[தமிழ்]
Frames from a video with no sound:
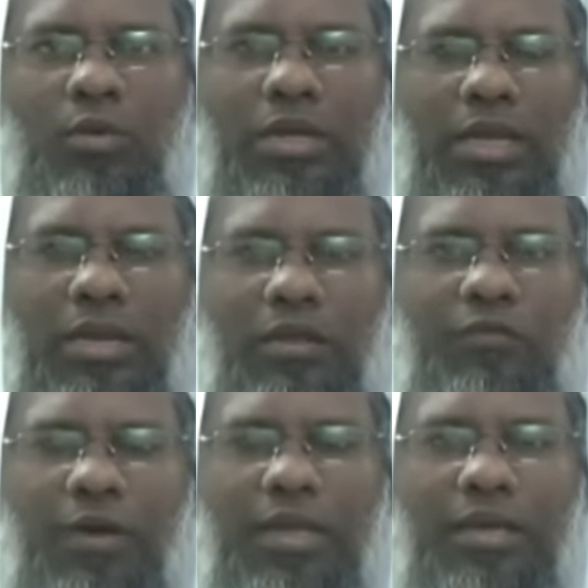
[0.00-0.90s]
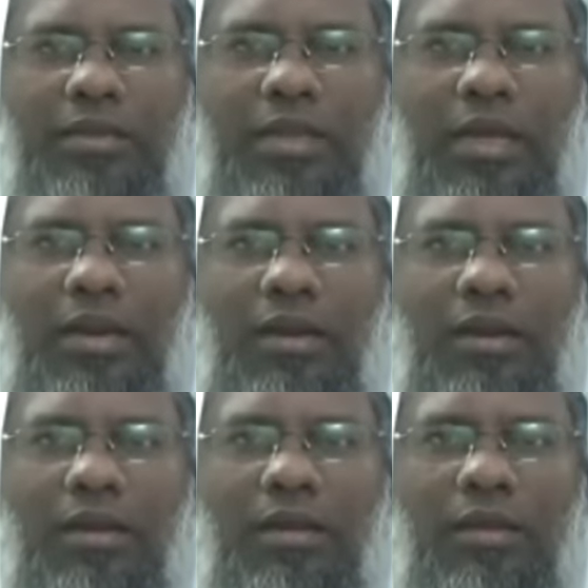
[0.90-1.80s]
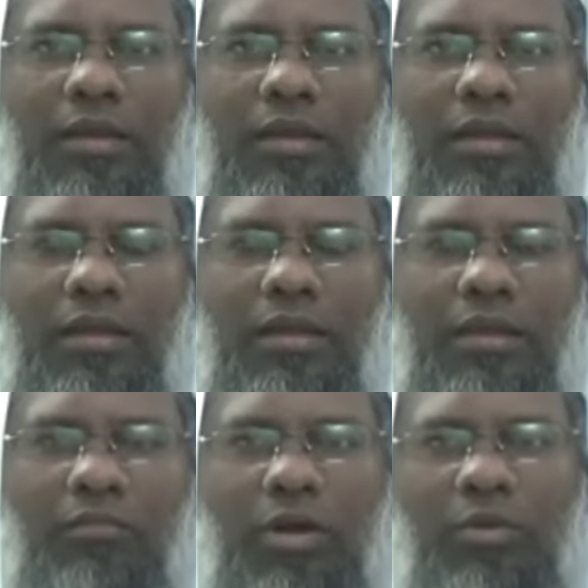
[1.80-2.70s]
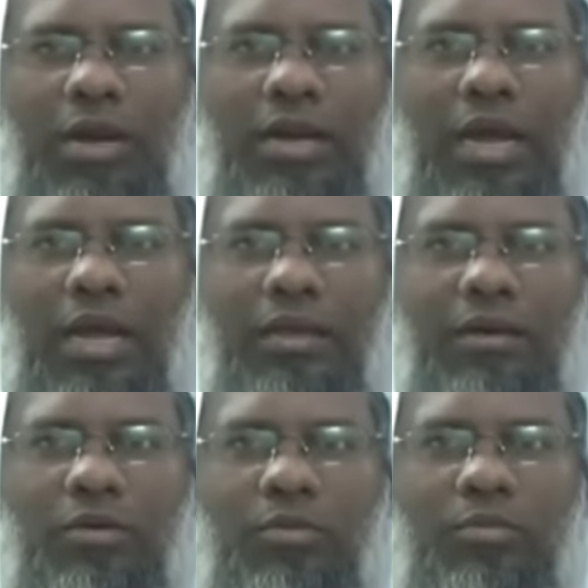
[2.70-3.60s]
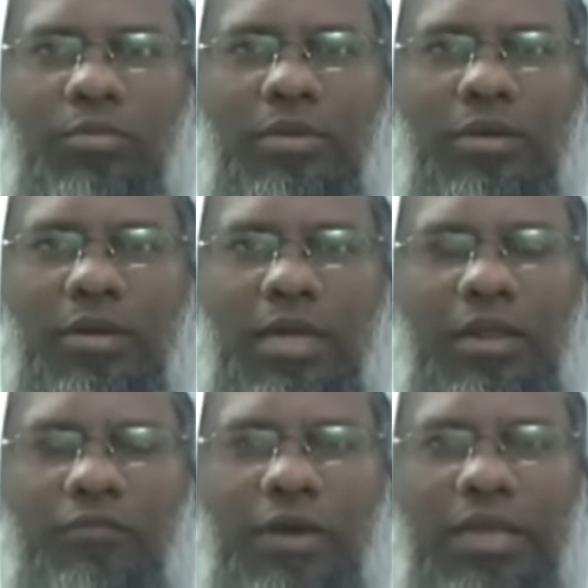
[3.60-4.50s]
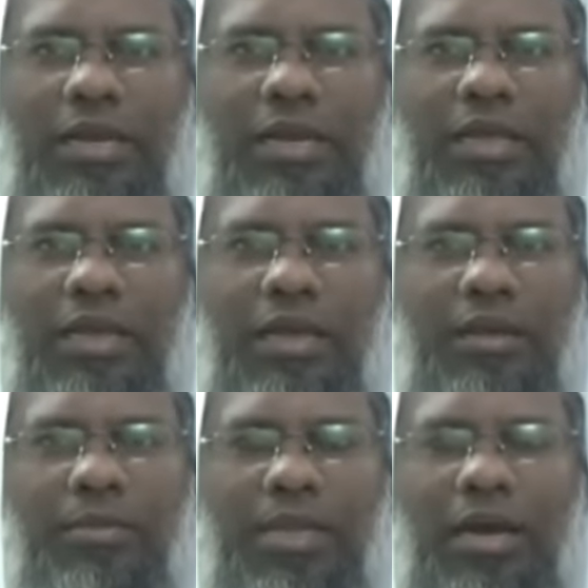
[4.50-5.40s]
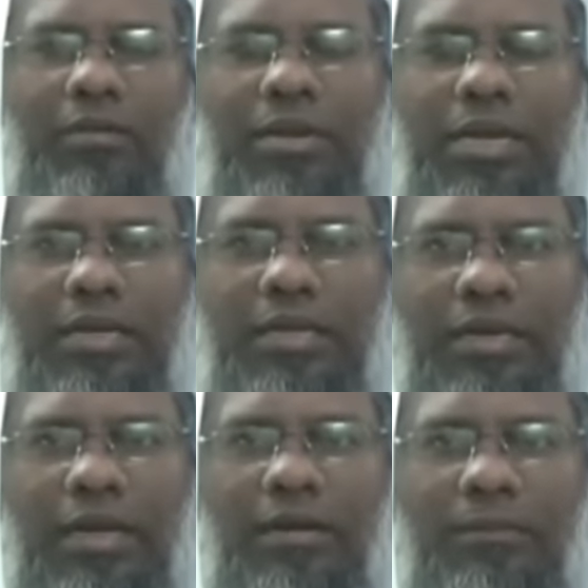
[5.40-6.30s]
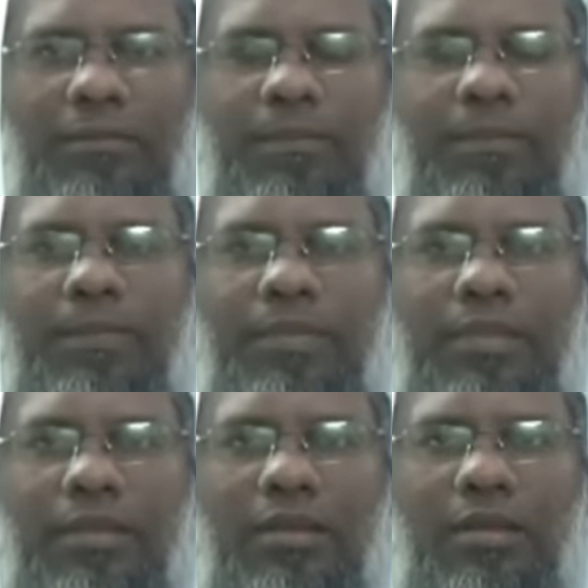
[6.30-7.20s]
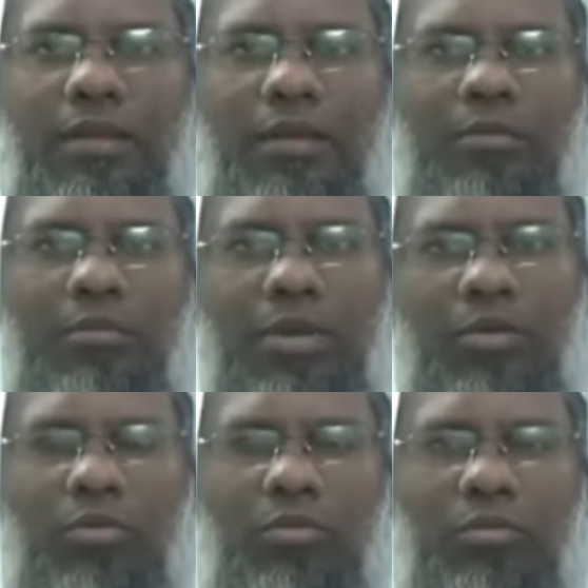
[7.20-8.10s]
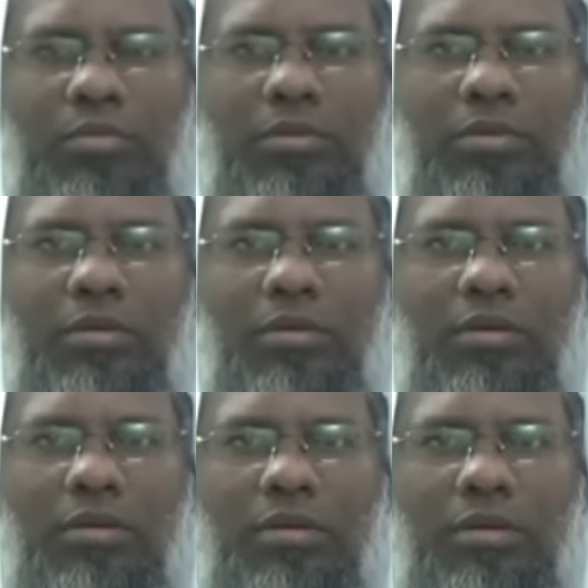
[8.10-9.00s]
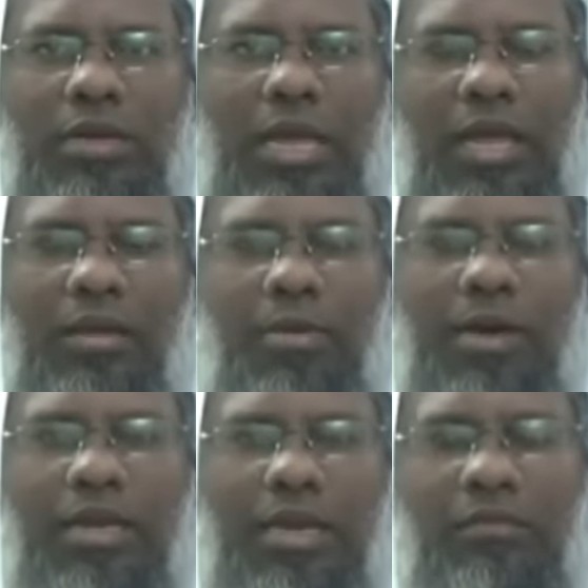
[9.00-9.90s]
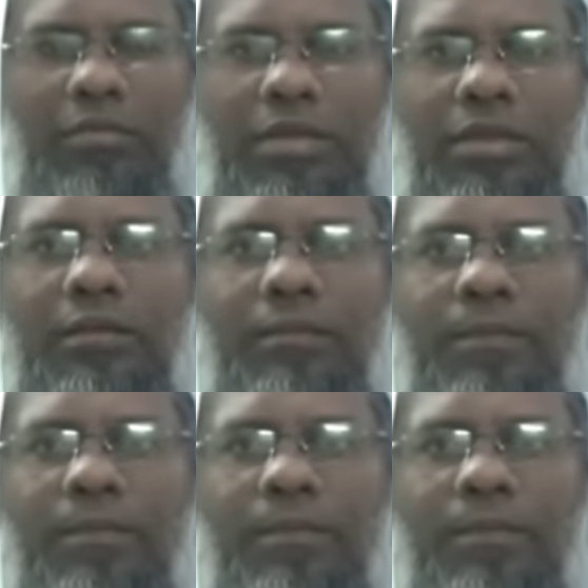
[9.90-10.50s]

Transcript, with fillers: ஒரு ஹலீஃபா இருந்தால் எவ்வளவு நன்றாக இருக்கும் ஹலீஃபா இல்லையே என்பதாக அவர் கேட்கின்றார் மிகவும் நியாயமான கேள்வி இது